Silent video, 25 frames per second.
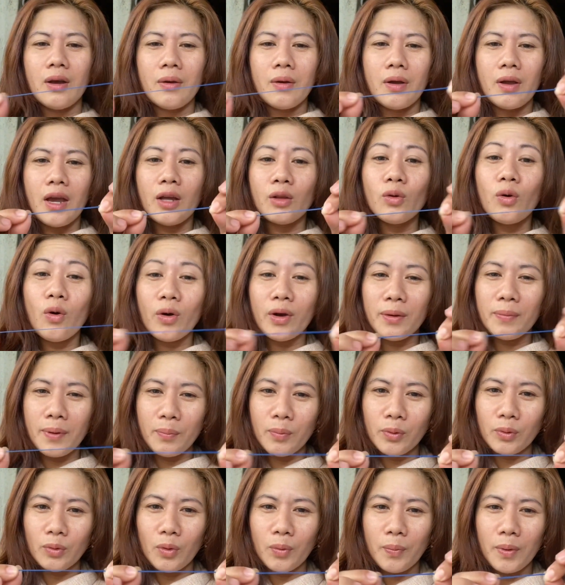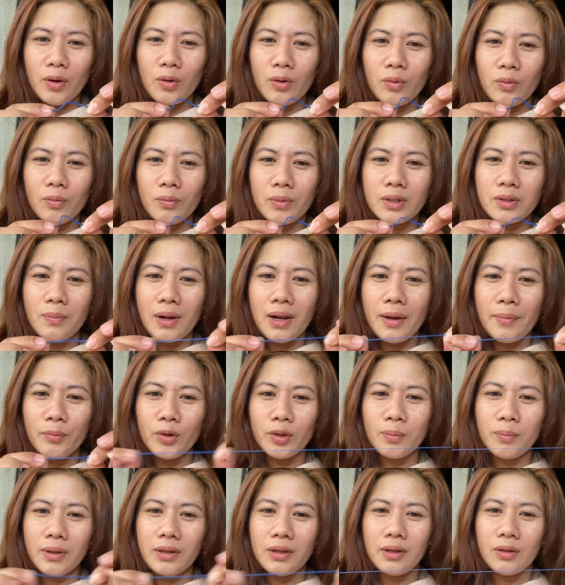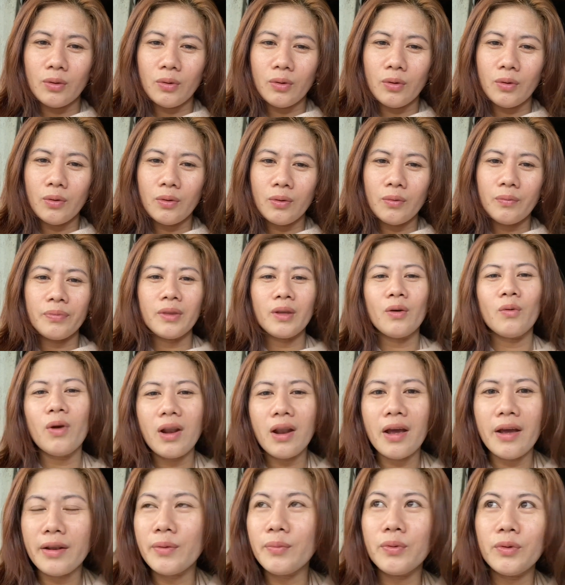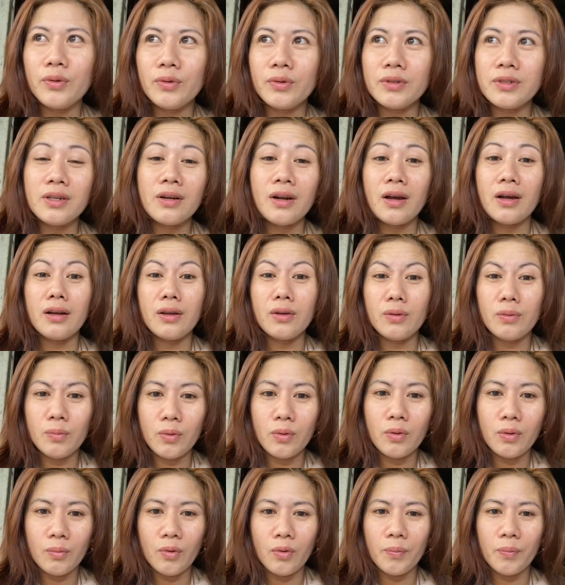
Ito okay pa po to, pero yung mas malambot pa dito, wala na po yun, sira na yung buhok mo.